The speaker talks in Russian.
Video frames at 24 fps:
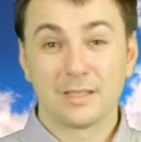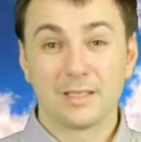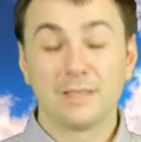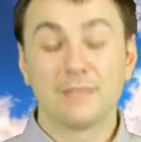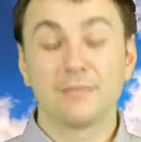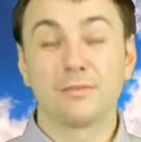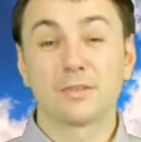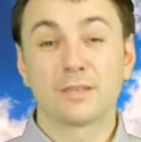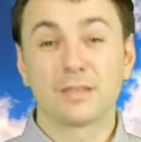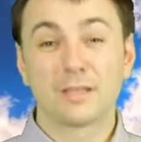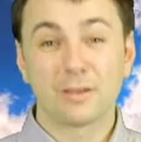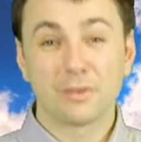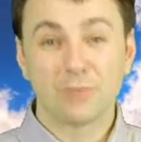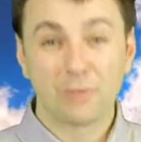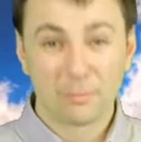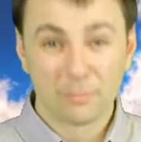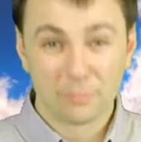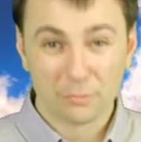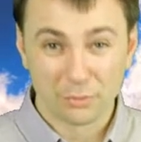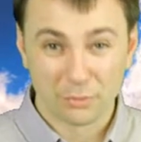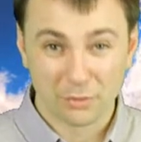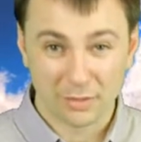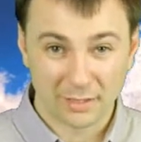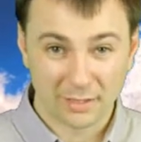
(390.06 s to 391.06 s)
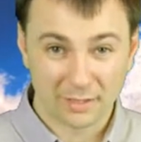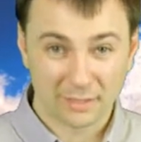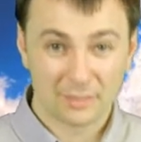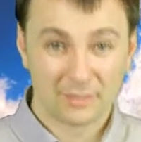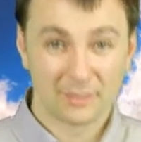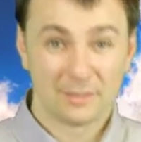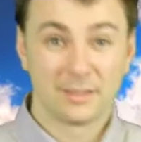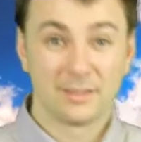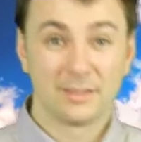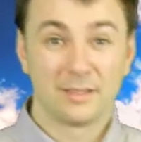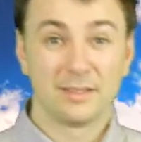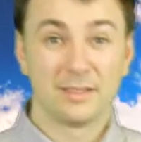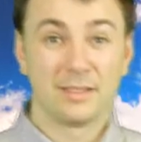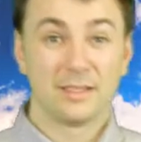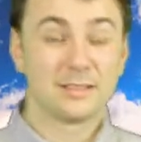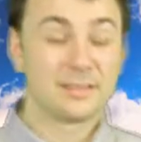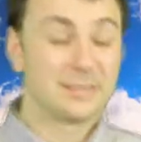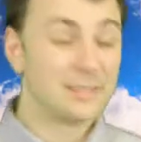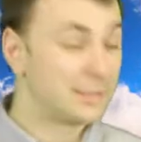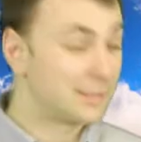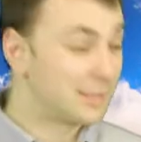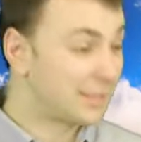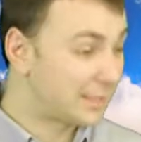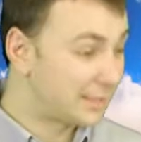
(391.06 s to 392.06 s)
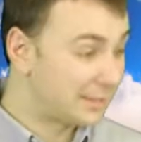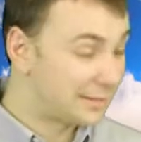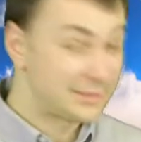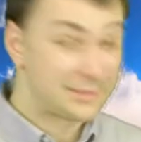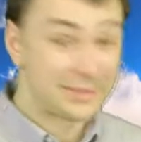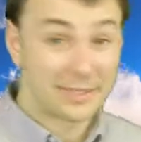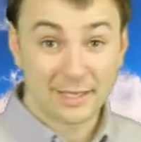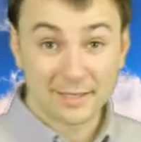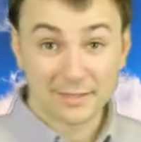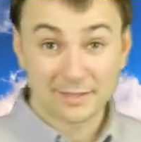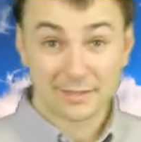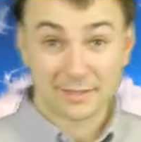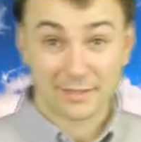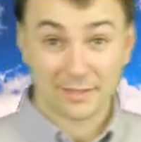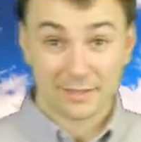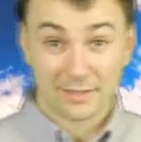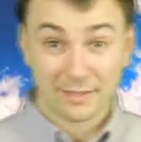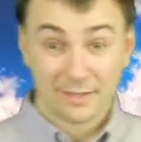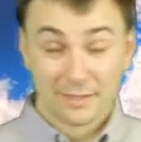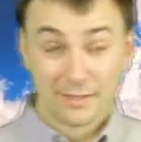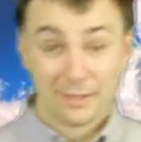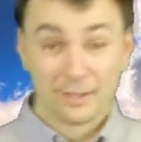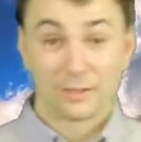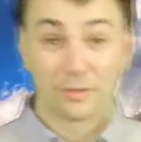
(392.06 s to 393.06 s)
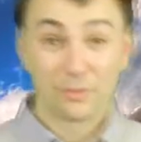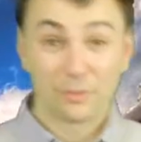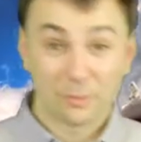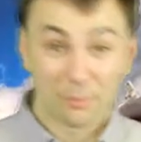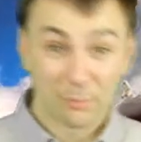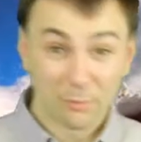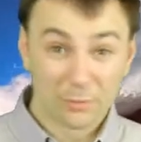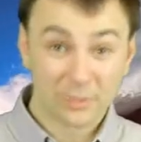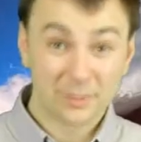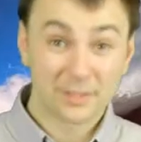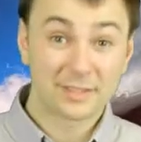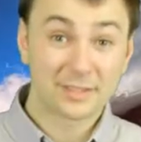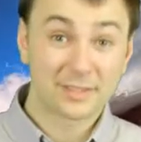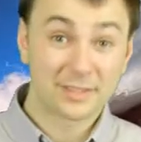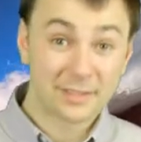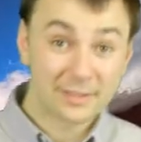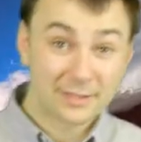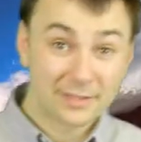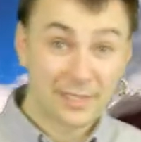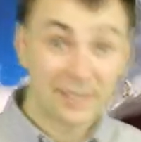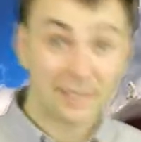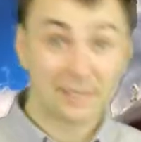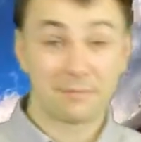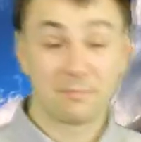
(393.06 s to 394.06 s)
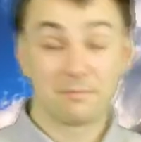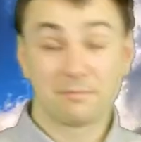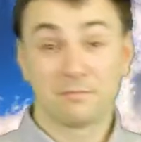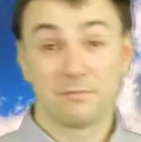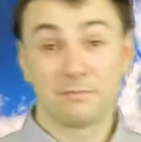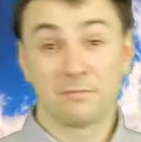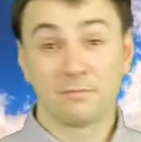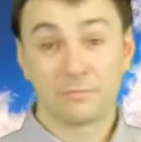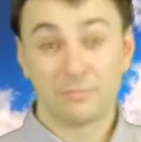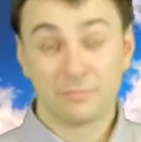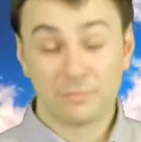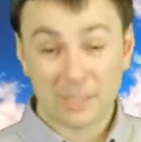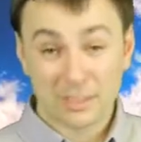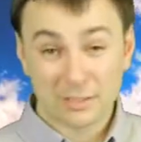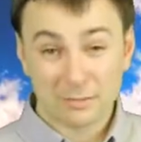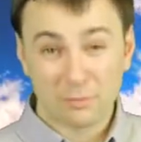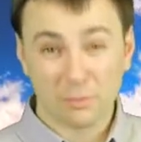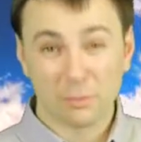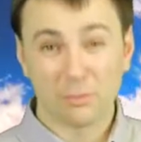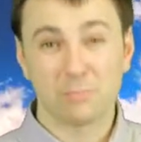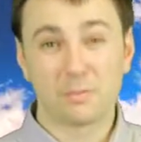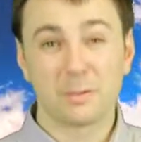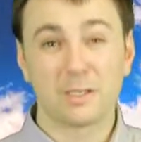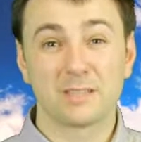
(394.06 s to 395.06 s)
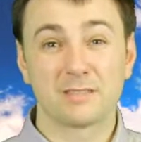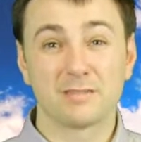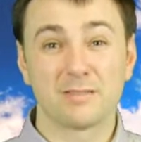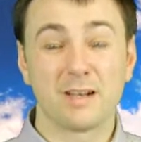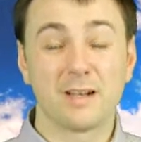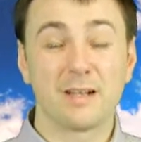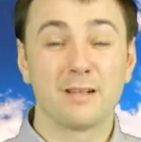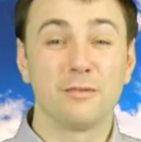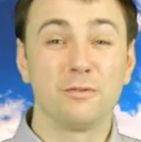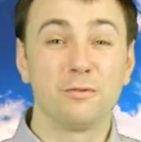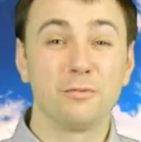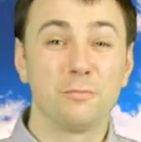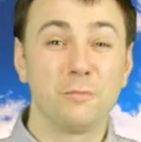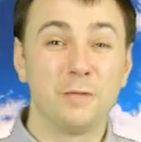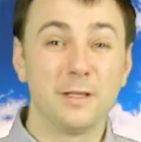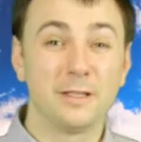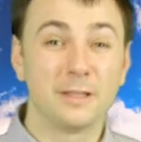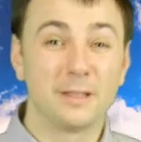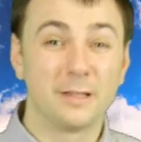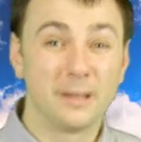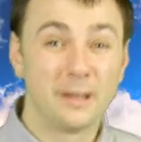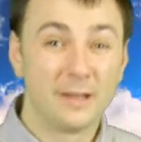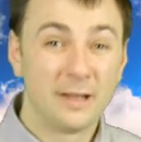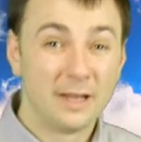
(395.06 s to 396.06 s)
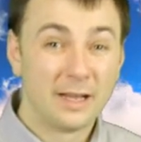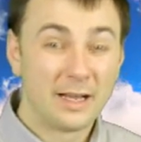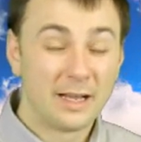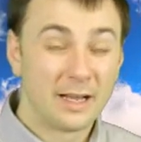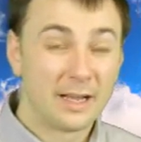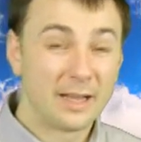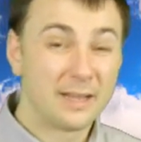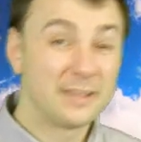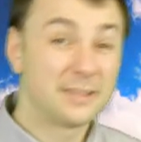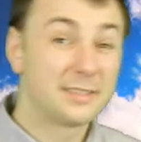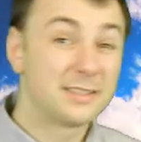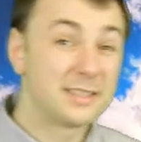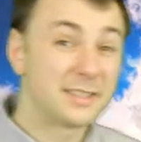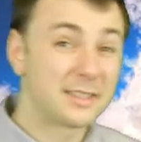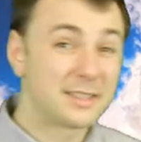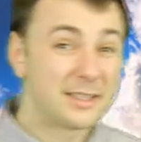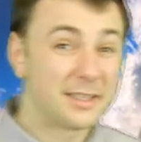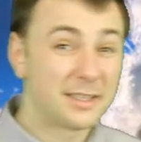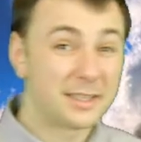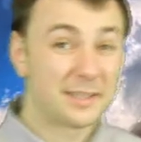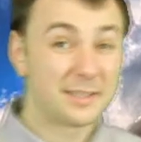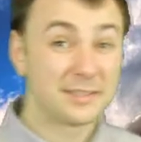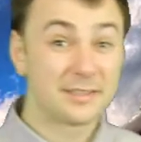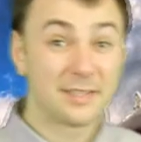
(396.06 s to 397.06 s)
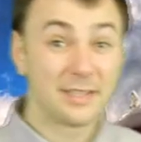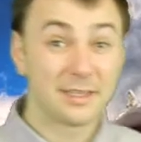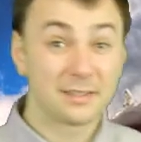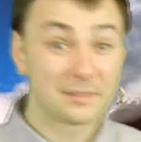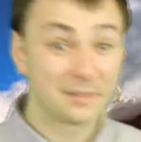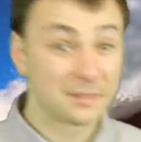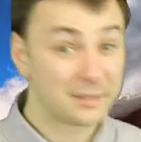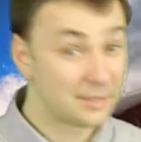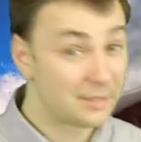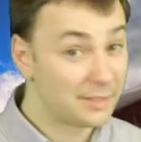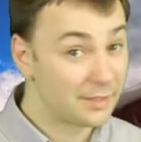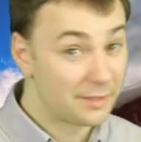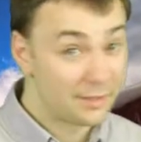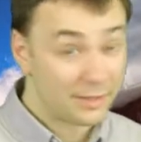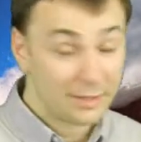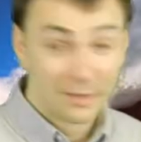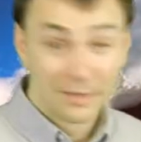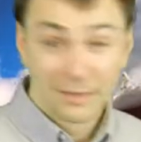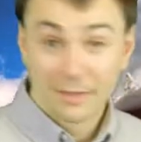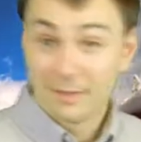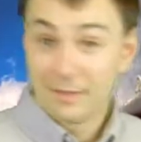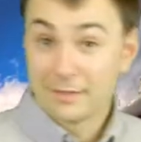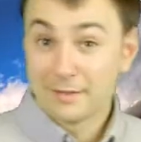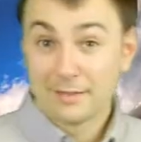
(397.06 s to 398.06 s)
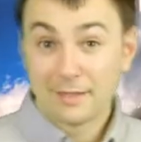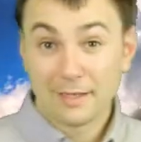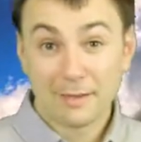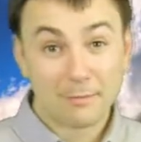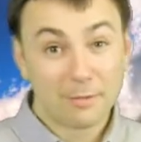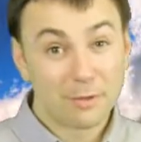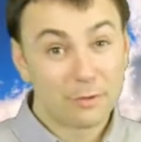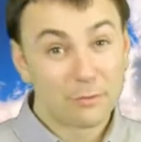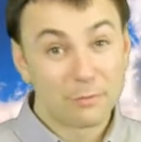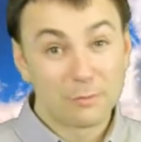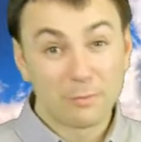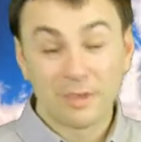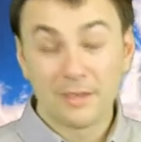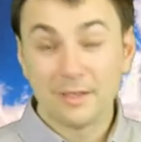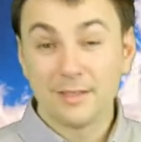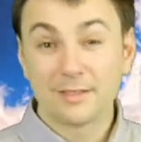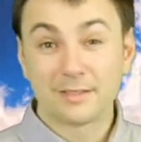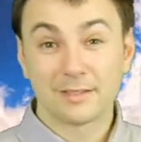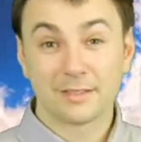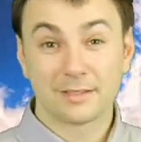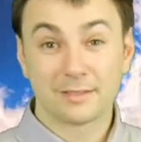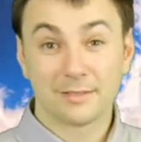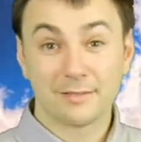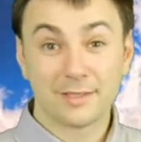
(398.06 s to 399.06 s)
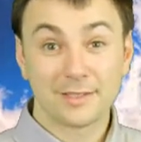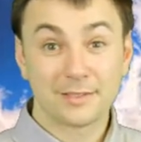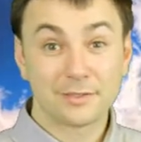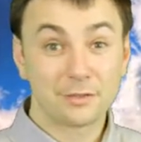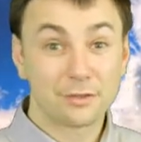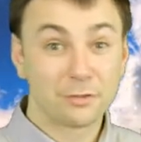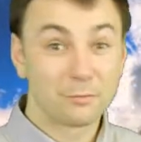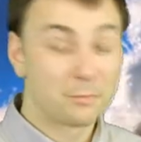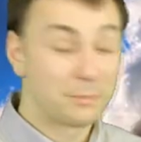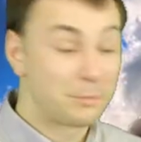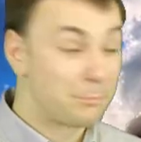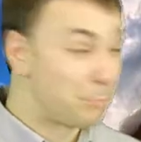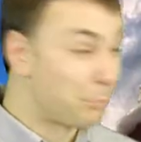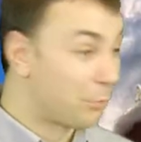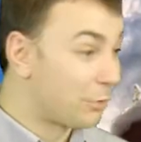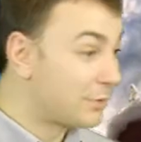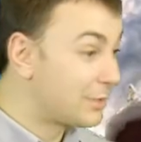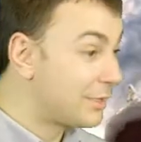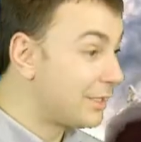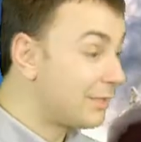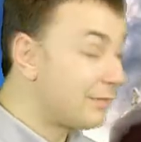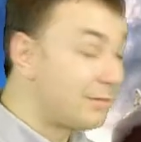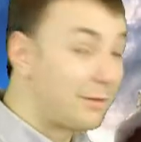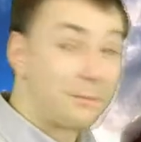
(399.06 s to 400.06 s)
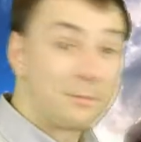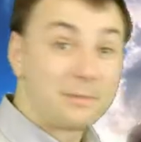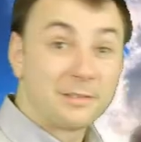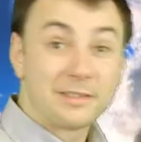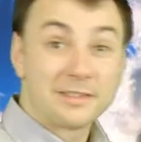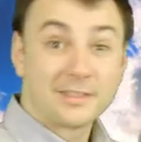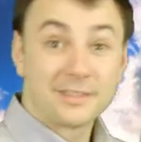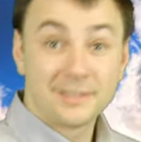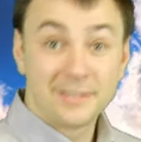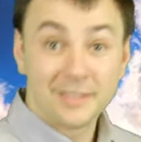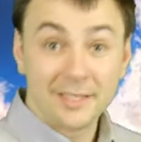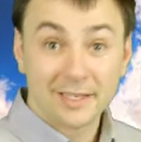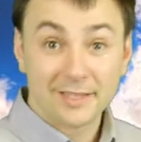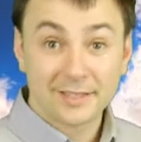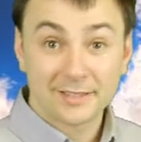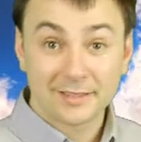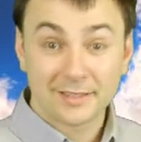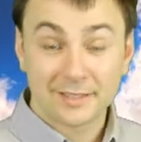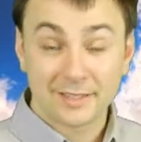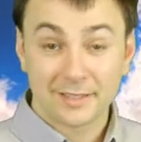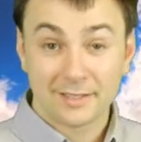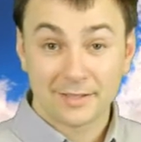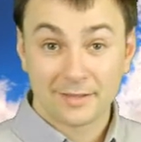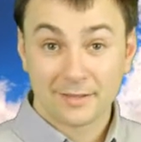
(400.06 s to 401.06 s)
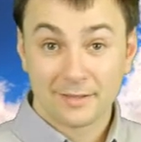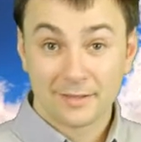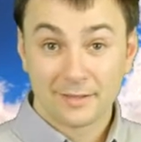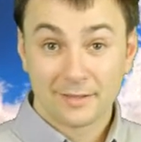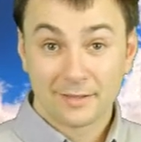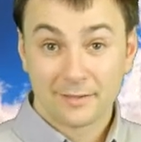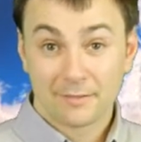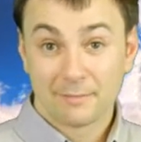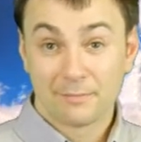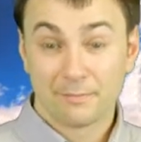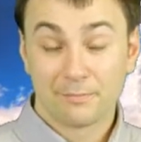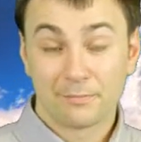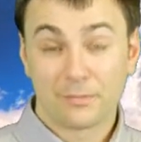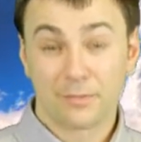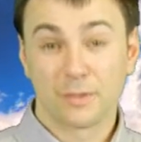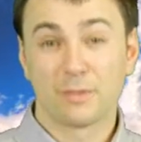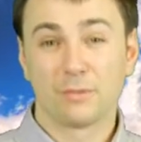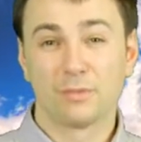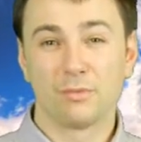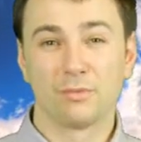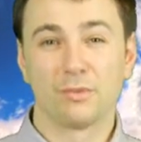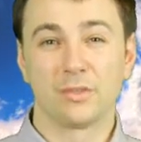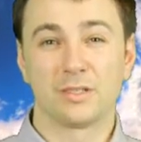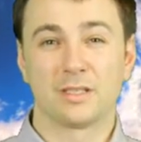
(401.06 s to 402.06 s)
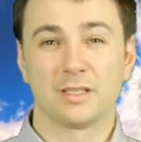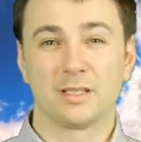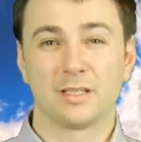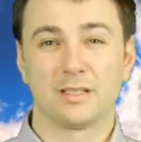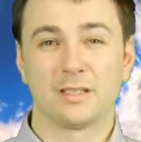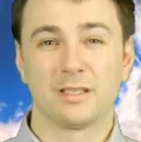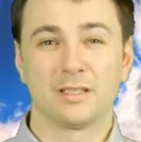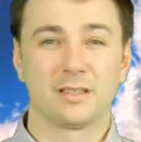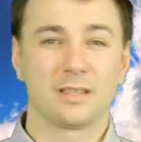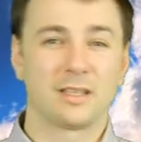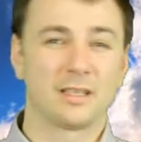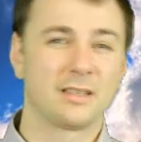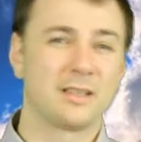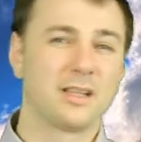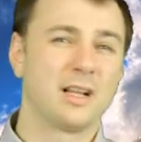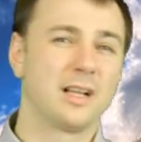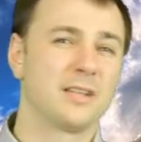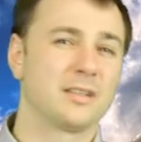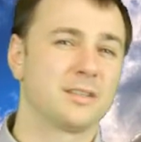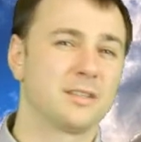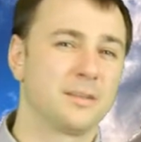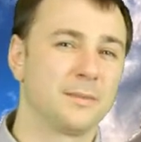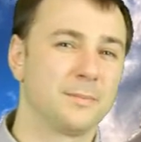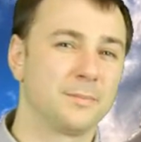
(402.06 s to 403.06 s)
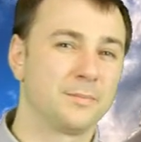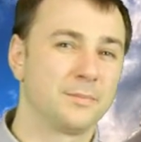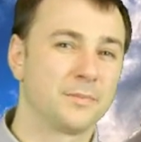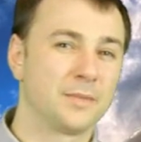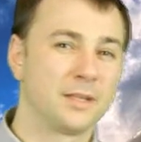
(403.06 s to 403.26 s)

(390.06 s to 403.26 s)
и вот в таком духе. Если это христианское, то можно сказать, вас Бог призвал любить. А если это не христианское, сказать, я могу молиться за вас, чтобы Бог дал вам сердце лучше, так дальше.